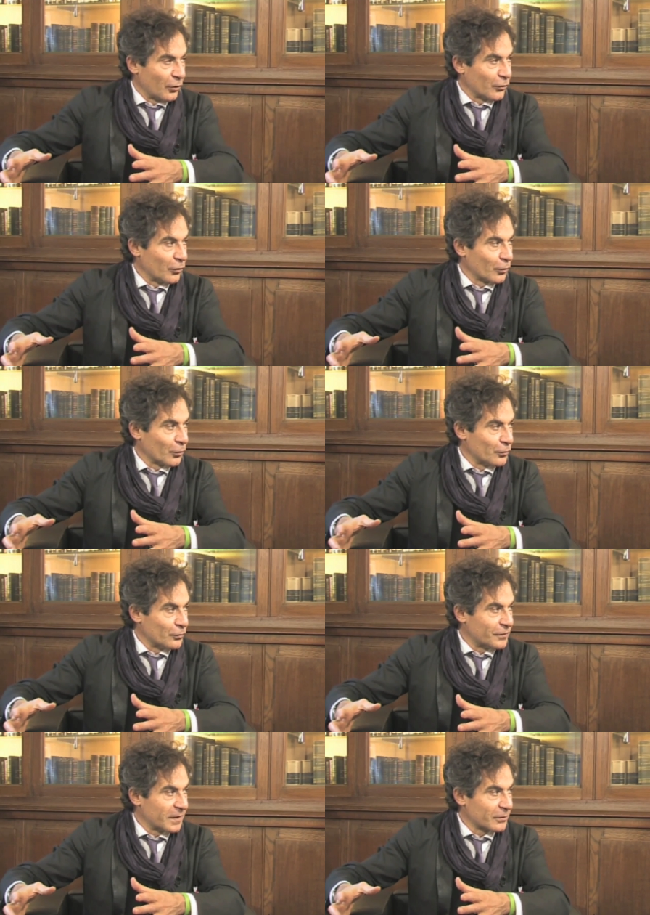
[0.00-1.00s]
en tenant compte
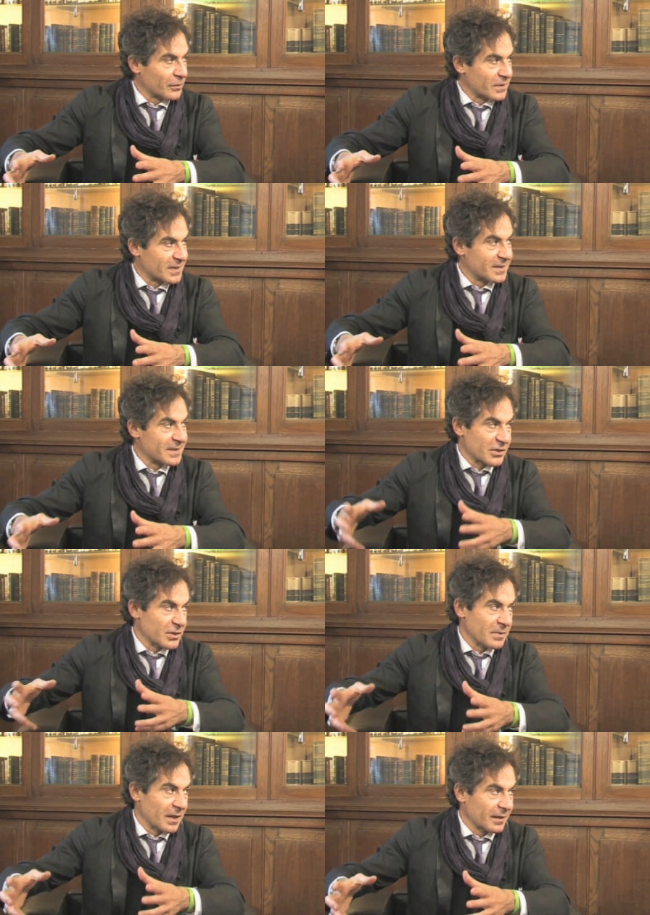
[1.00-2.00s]
du fait que s'il
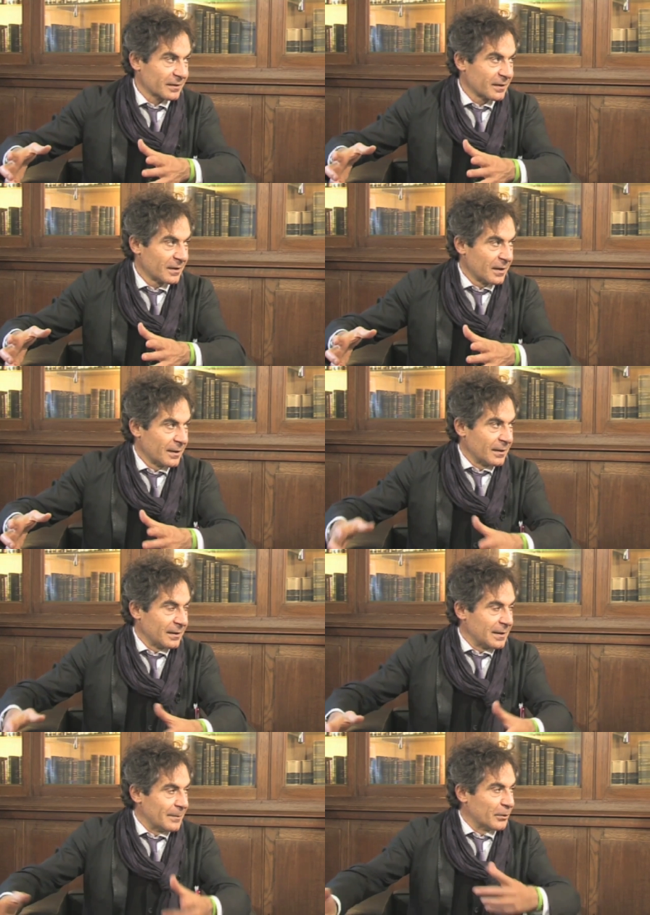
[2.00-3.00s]
s'agit de miracle,
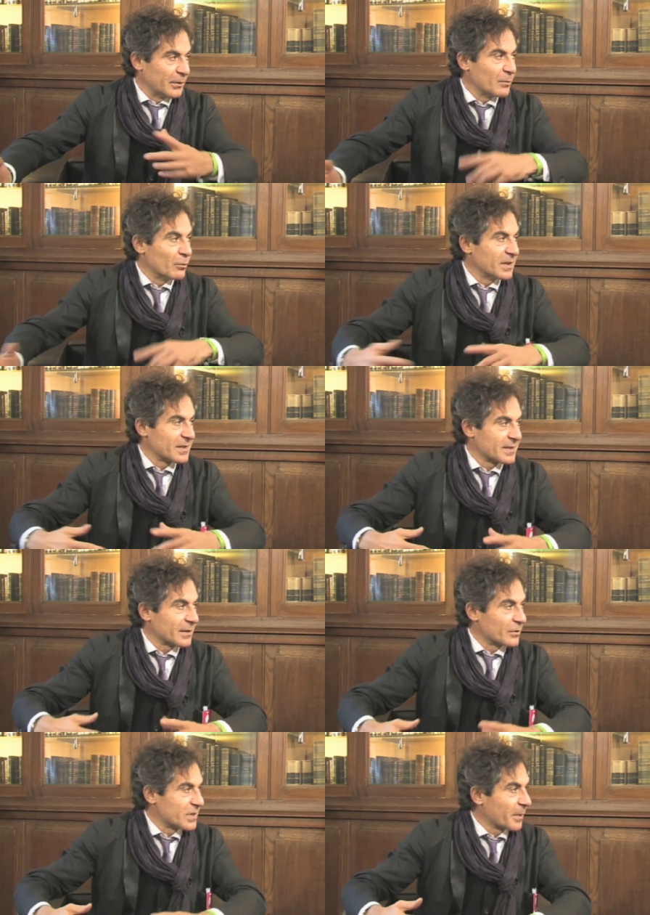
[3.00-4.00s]
il est peut-être moins
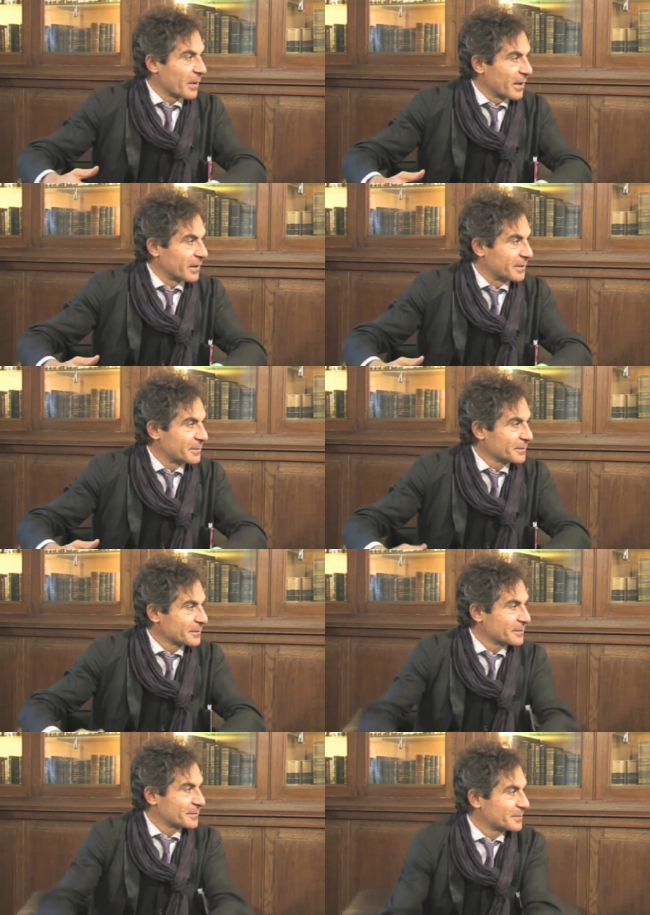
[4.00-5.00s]
nécessaire de s'y préparer.
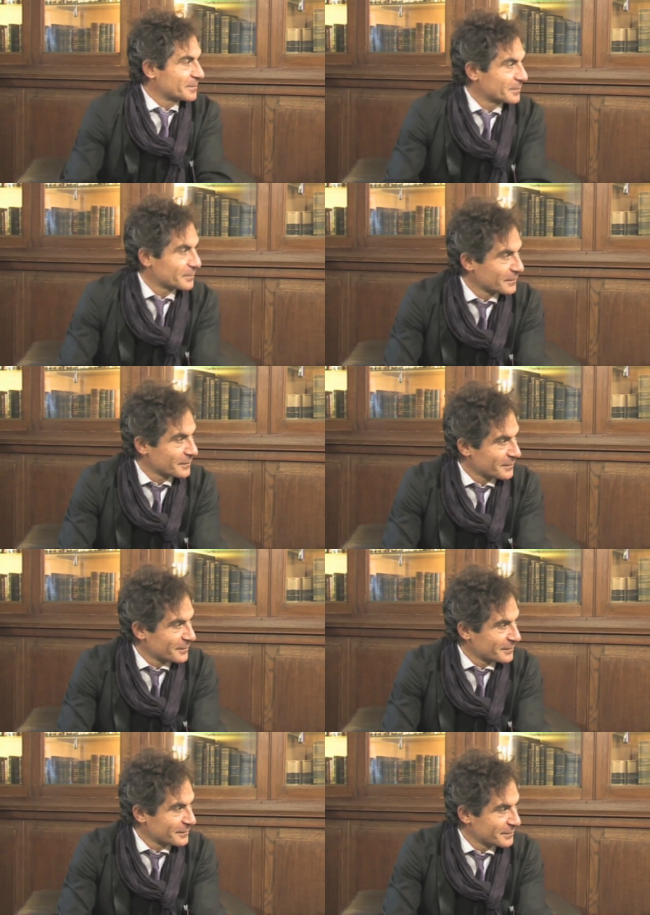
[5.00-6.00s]

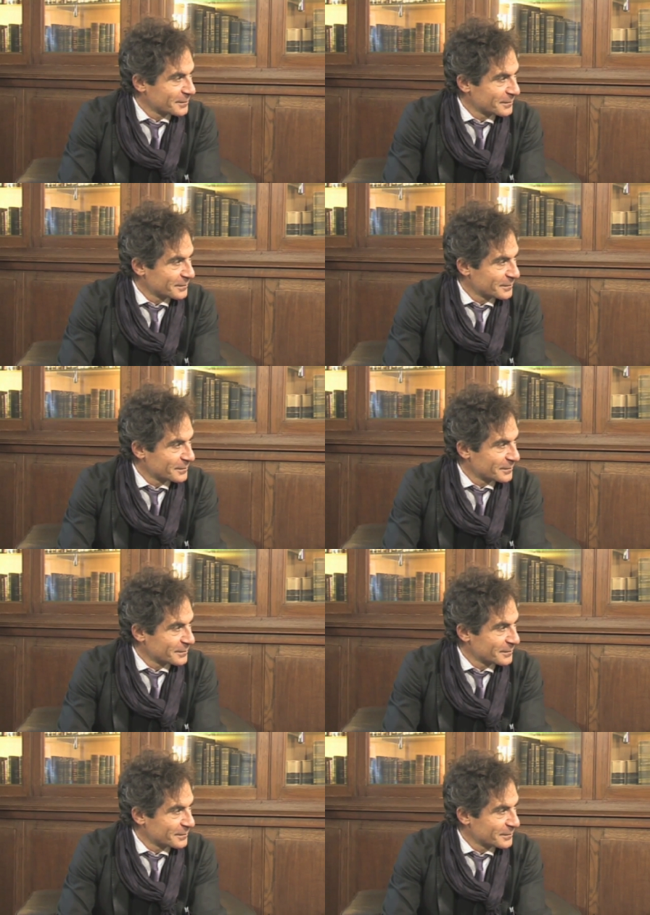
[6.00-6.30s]
Ça nous tombe